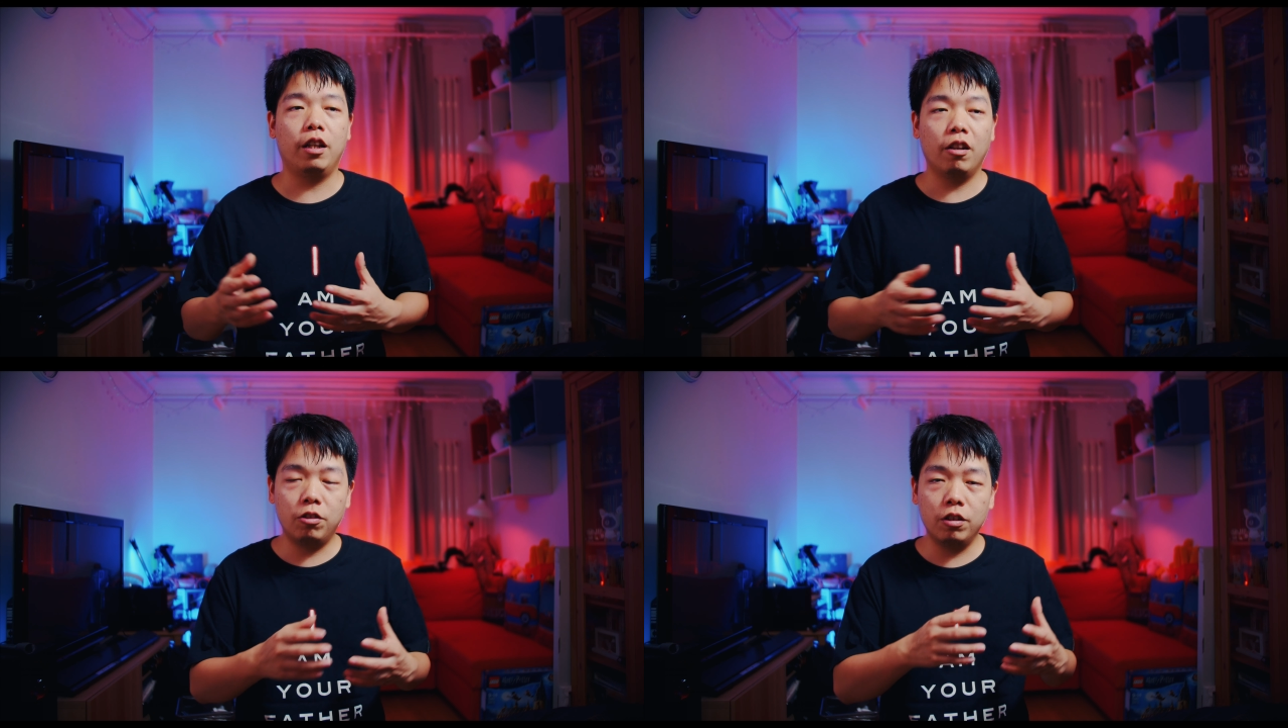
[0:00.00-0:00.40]

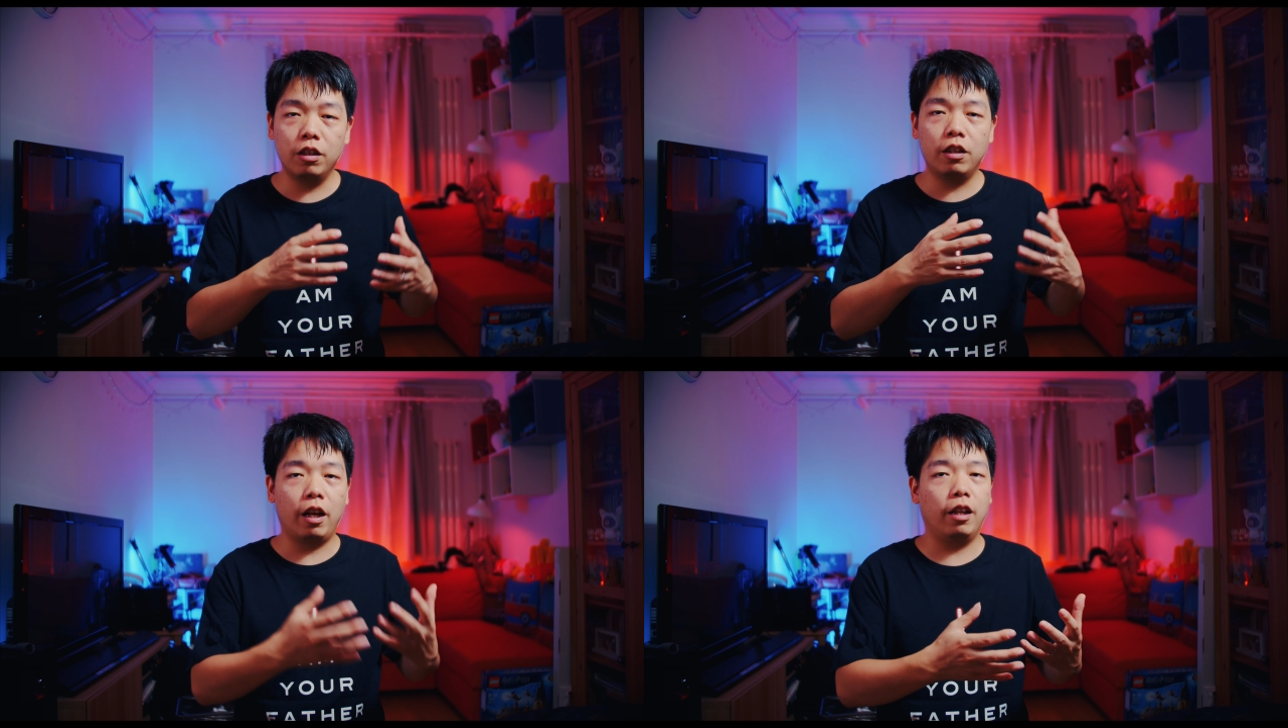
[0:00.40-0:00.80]
也
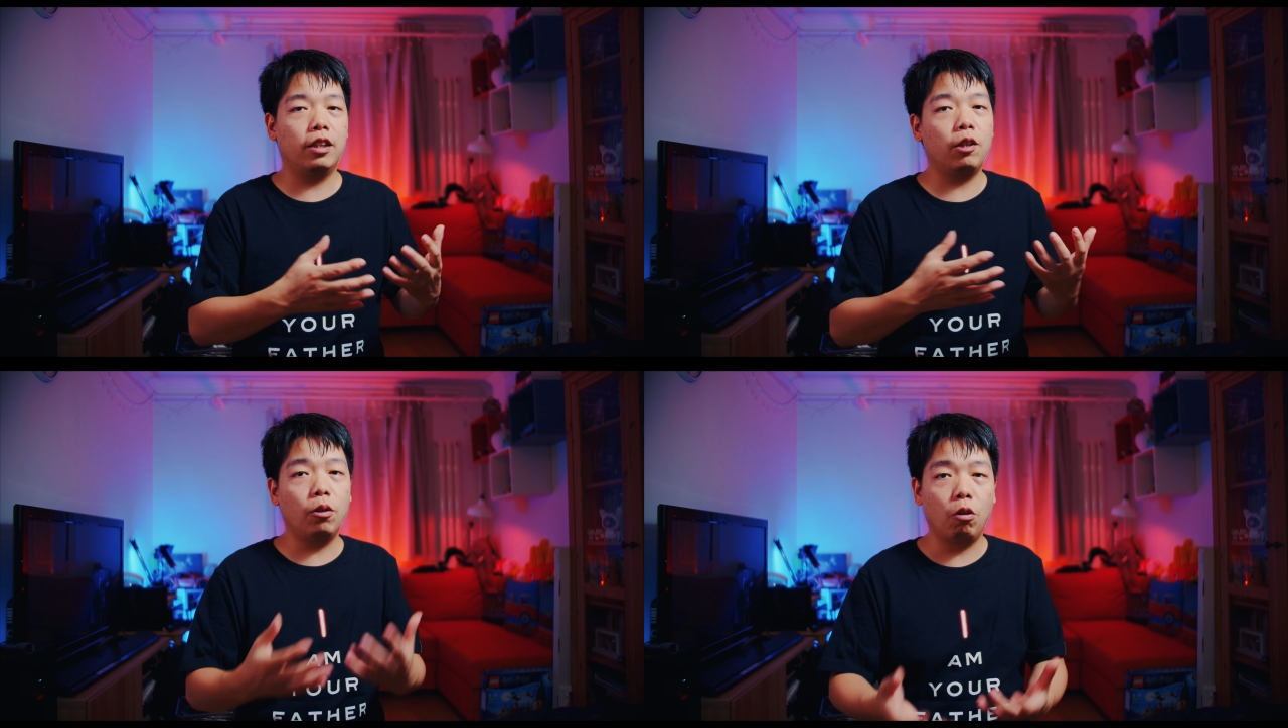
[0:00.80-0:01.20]
是给
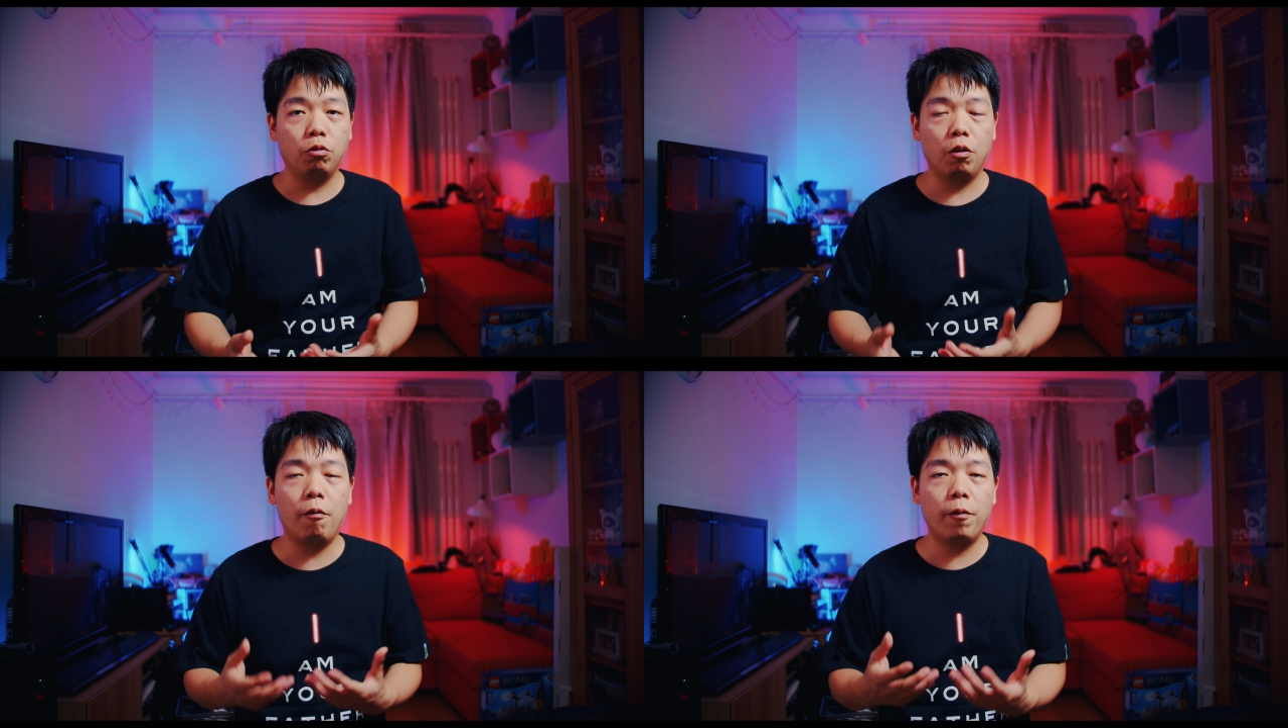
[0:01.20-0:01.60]
这位
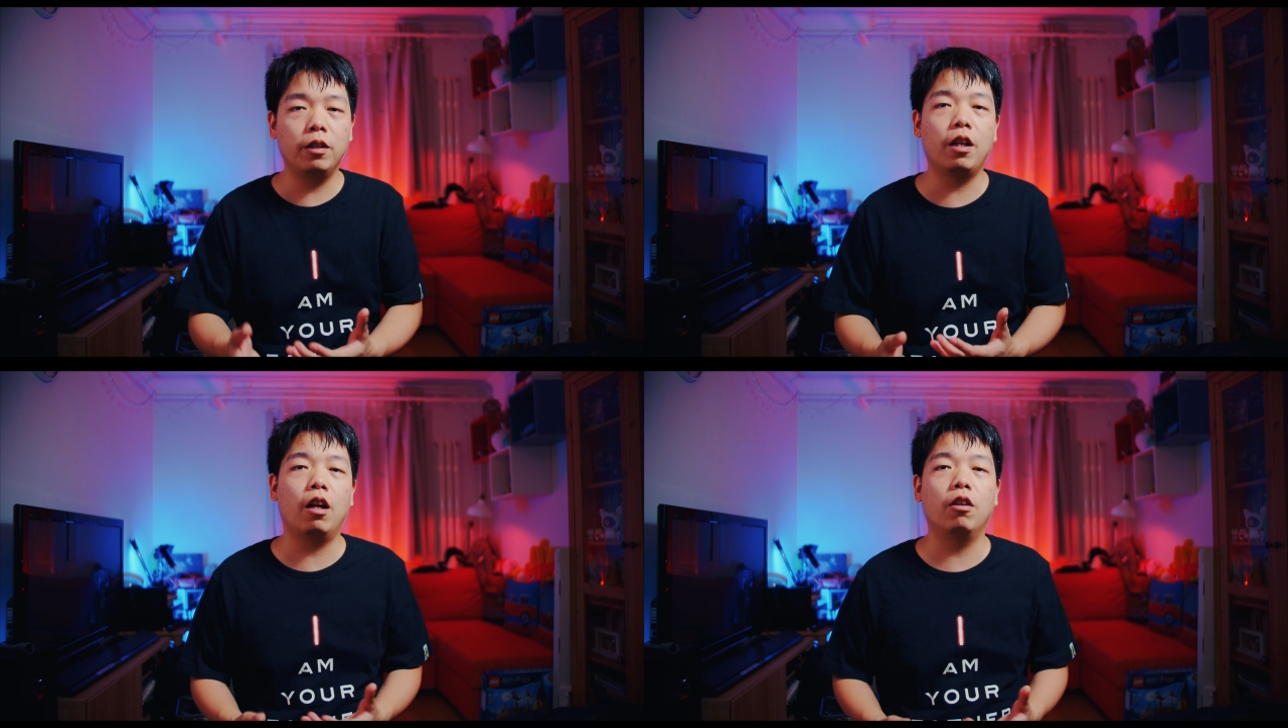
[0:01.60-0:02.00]
同学分
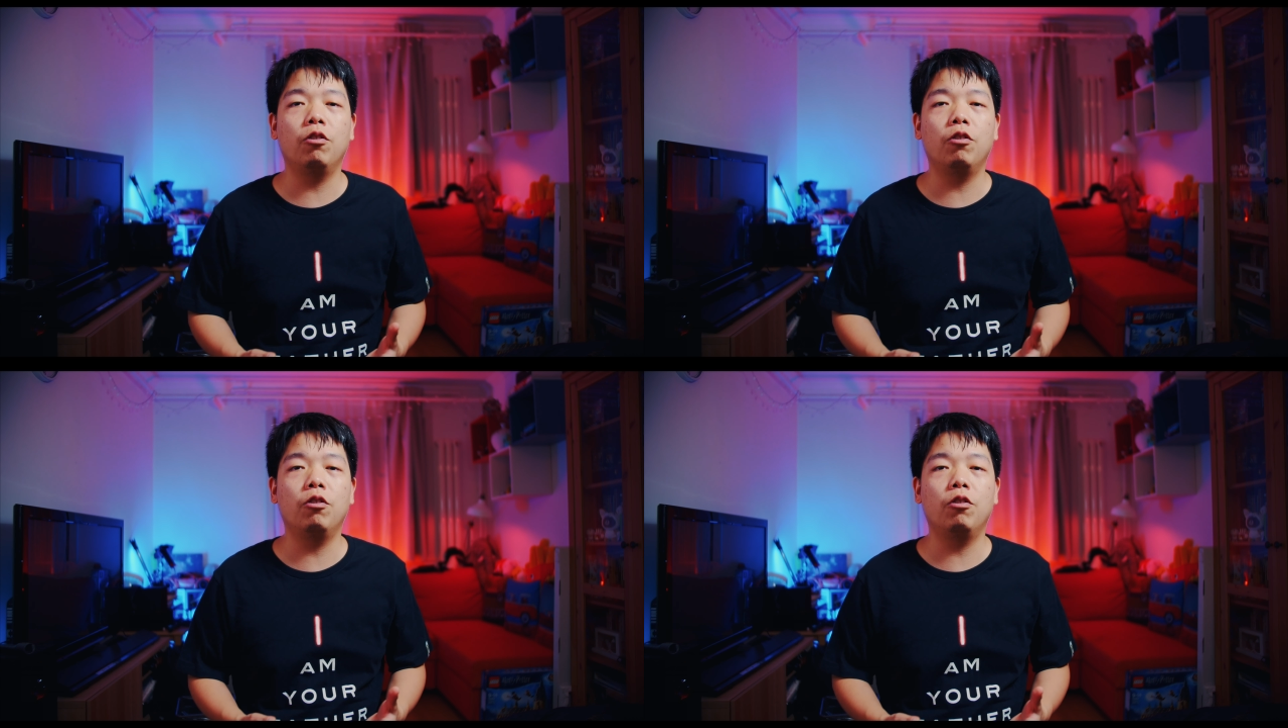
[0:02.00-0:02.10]
享了，